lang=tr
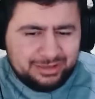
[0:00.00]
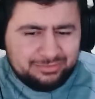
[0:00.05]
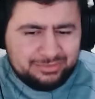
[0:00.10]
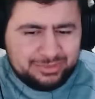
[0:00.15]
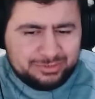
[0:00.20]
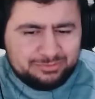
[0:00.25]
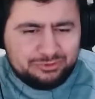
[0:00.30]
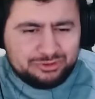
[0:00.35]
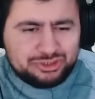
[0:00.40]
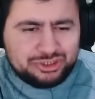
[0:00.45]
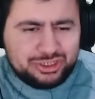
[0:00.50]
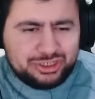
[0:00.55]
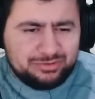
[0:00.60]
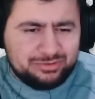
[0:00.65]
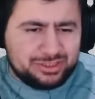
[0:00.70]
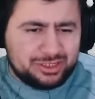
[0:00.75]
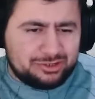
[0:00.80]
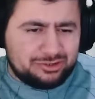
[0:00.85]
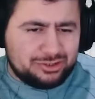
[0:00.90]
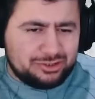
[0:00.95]
Biz boşuna mı
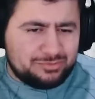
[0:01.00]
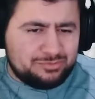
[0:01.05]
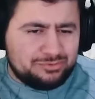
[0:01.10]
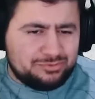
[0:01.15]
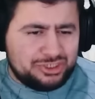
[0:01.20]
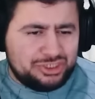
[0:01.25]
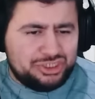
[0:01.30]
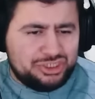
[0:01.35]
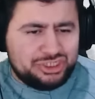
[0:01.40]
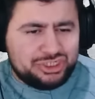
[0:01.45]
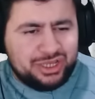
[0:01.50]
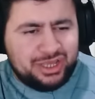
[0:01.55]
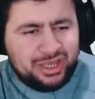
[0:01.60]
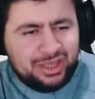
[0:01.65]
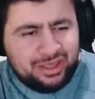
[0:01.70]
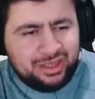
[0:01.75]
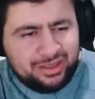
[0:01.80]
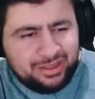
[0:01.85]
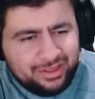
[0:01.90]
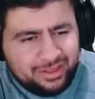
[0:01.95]
takıyoruz bu zincire
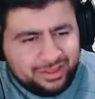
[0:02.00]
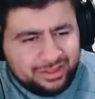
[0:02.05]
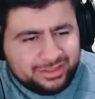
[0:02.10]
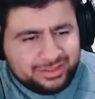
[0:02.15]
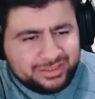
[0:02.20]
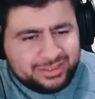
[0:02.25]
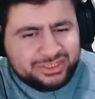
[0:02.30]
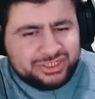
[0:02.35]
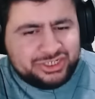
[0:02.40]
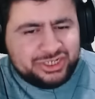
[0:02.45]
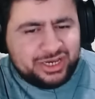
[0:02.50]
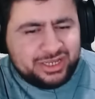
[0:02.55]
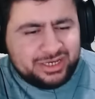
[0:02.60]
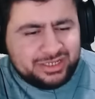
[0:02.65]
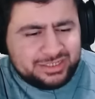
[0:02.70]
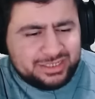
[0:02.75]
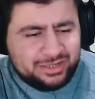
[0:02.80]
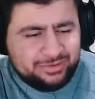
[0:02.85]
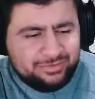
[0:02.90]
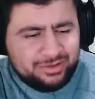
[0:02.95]
ha?
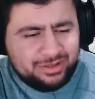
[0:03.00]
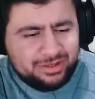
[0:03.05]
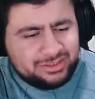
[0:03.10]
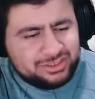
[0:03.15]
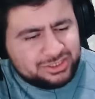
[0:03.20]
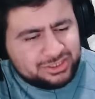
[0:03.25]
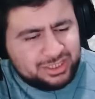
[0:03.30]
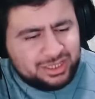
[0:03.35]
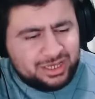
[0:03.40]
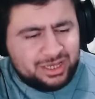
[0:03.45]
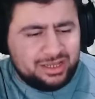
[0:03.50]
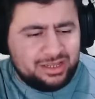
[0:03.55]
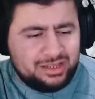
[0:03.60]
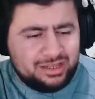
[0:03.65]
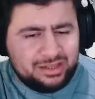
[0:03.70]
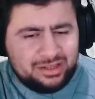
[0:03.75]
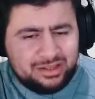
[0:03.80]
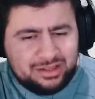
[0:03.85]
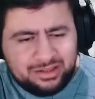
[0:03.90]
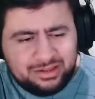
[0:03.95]
Ticarisin ama işte.
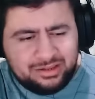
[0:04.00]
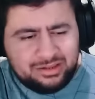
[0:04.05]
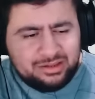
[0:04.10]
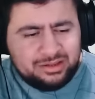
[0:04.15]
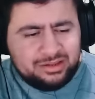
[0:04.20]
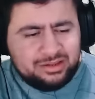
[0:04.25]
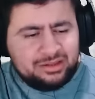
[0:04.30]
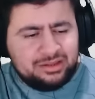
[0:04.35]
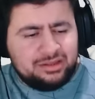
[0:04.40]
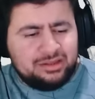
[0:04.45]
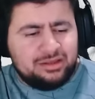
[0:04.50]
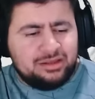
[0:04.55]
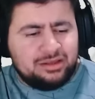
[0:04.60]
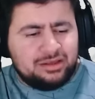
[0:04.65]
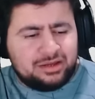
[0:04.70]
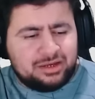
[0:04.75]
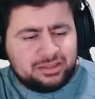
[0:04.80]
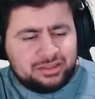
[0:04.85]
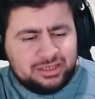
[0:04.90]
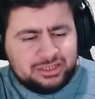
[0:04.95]

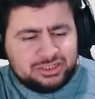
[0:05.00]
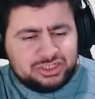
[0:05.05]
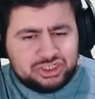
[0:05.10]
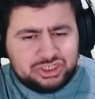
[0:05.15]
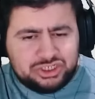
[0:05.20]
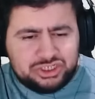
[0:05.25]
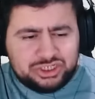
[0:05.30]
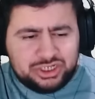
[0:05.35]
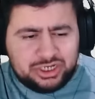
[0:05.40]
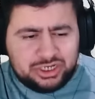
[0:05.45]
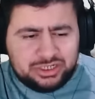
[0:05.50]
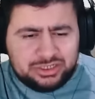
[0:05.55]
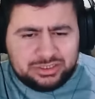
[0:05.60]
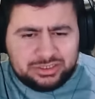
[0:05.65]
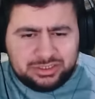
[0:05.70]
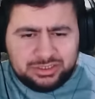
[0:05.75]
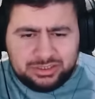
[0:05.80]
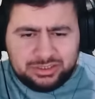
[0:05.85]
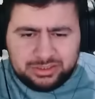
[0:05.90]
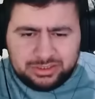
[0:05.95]
Kardeş
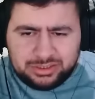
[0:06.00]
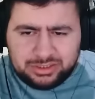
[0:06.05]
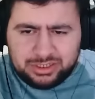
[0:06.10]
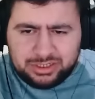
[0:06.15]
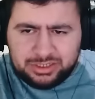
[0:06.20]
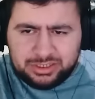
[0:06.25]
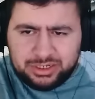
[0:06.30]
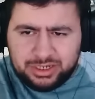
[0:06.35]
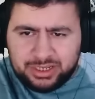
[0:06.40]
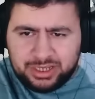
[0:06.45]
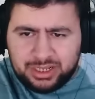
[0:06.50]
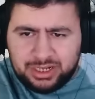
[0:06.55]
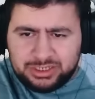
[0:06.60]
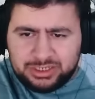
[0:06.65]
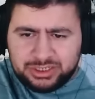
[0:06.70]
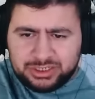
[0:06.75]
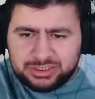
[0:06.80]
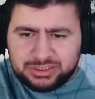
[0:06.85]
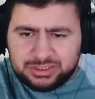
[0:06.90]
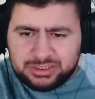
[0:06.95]
ticarisin kendine
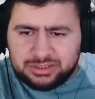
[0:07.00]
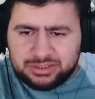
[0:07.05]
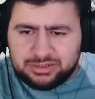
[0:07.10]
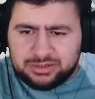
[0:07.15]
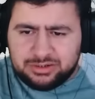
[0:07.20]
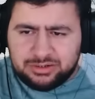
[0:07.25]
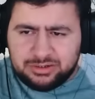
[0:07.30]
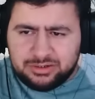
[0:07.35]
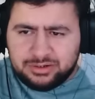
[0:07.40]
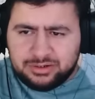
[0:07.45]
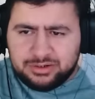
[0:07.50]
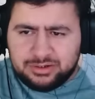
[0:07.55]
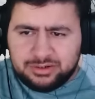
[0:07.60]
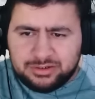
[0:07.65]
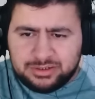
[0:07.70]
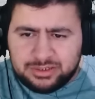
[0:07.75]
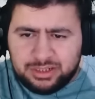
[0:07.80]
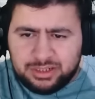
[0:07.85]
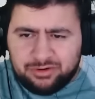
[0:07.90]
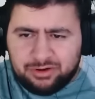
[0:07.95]
geleceksin.
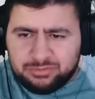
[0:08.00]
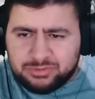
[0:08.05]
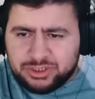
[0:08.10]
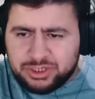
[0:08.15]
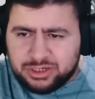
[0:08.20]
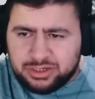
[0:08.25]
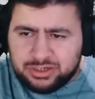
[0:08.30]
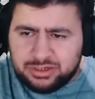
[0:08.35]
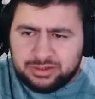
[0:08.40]
Devam ki.